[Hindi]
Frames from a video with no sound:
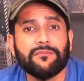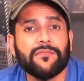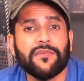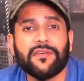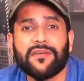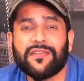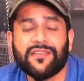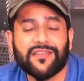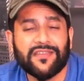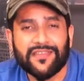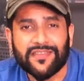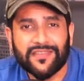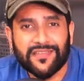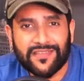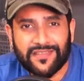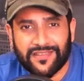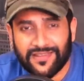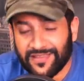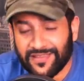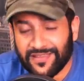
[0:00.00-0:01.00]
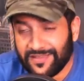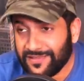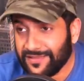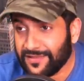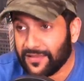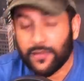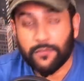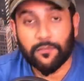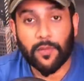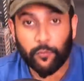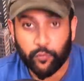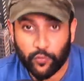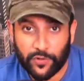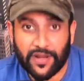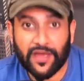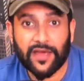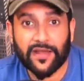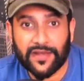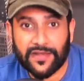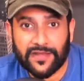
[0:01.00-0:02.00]
मेरे मैं
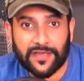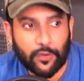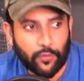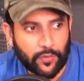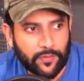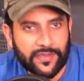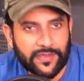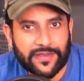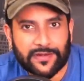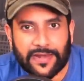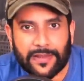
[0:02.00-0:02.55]
पूरा गाना नहीं गाऊंगा एक